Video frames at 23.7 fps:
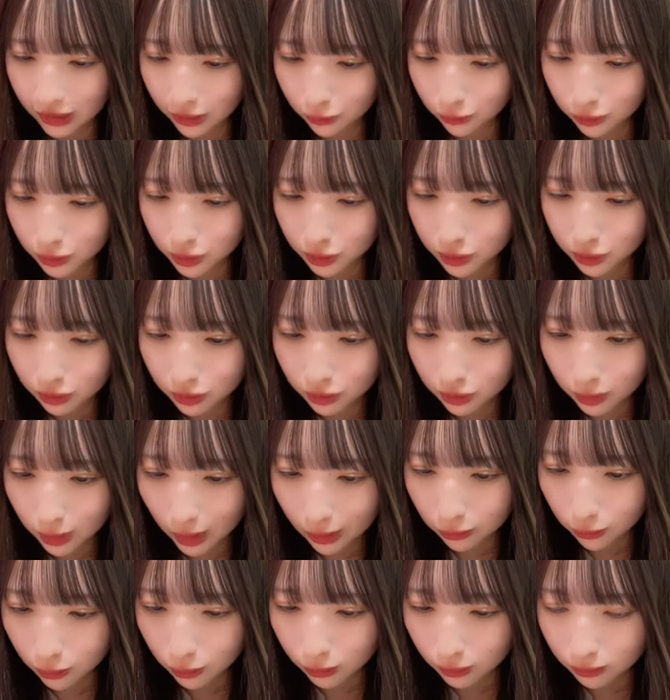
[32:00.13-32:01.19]
キを作った
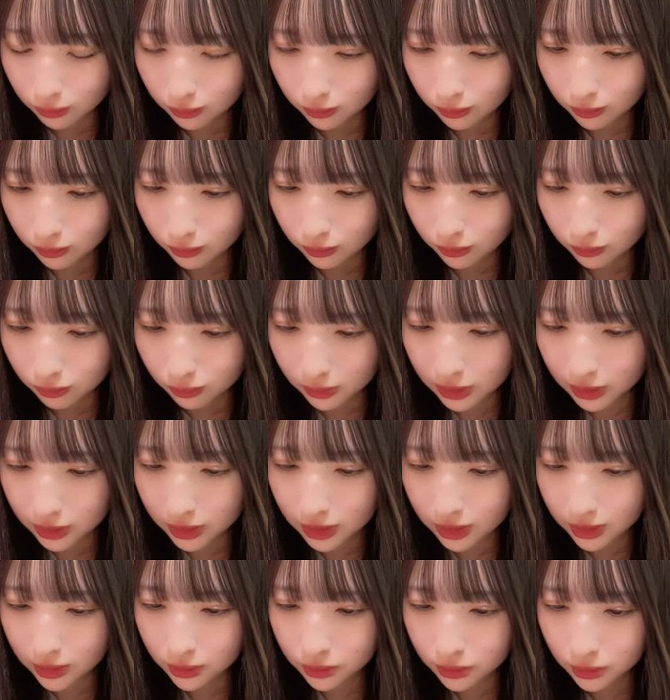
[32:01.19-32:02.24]
のめっ
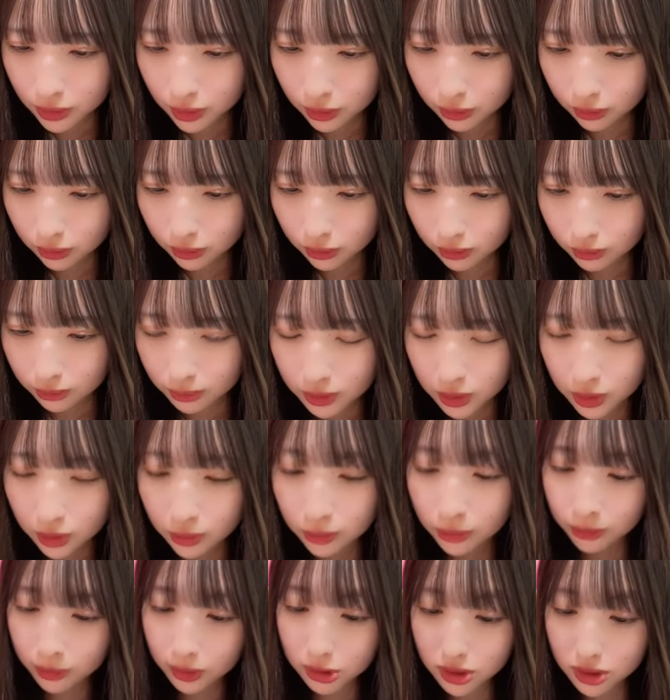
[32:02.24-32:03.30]
ちゃすごいので
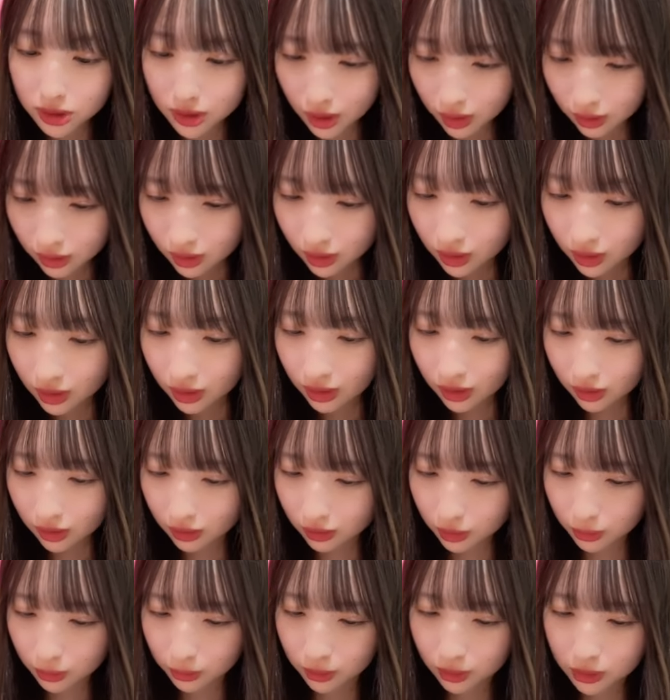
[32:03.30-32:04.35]
もめっちゃ簡単にでき
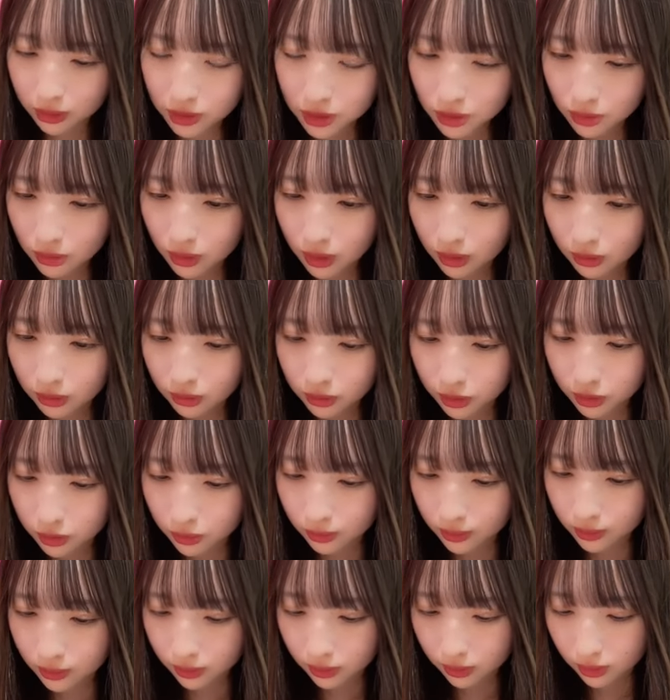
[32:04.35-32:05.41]
る多分私のファンの人
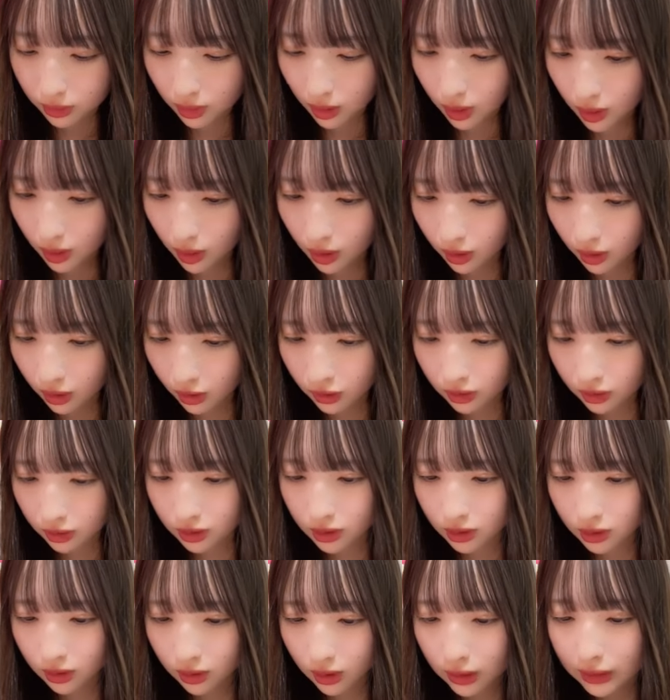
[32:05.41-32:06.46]
も
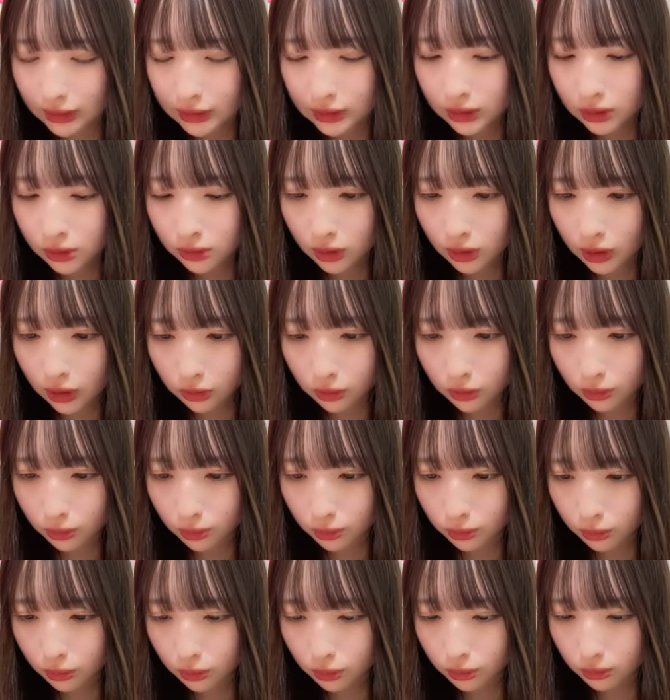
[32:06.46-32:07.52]
絶対作れると
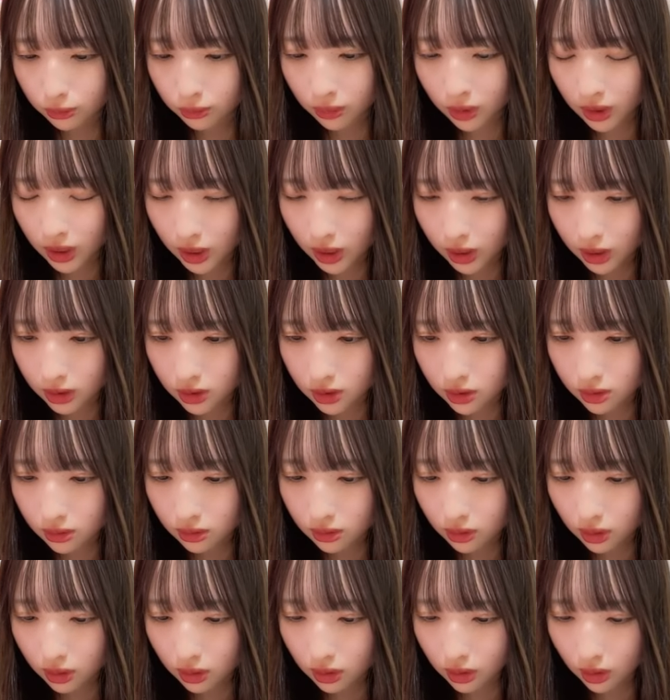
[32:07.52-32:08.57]
思うケーキ
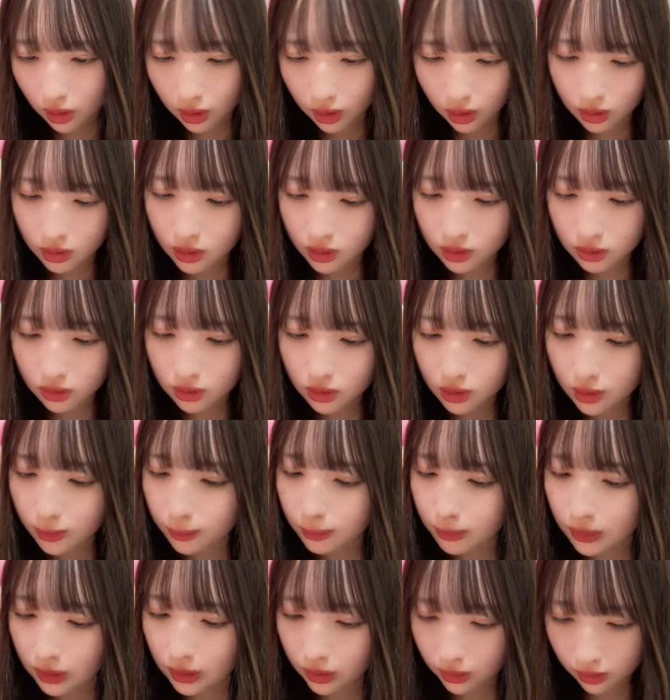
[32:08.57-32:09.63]
作って作って
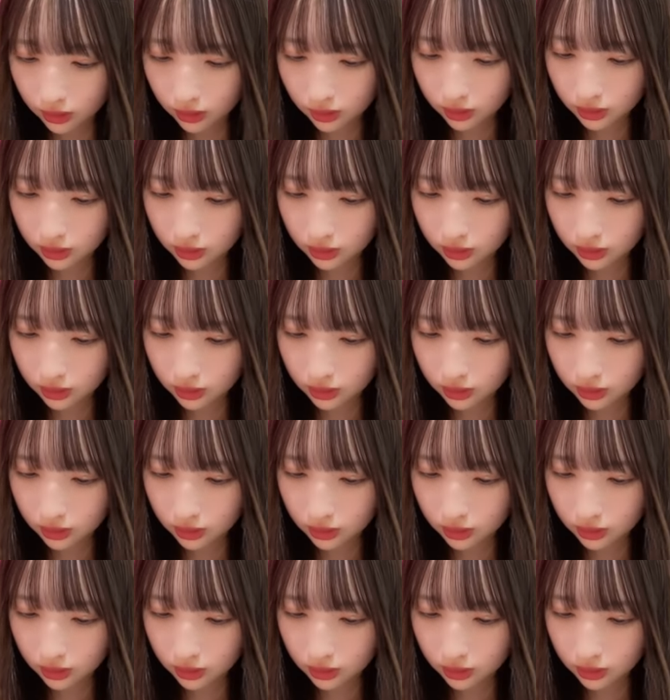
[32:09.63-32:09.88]
みてね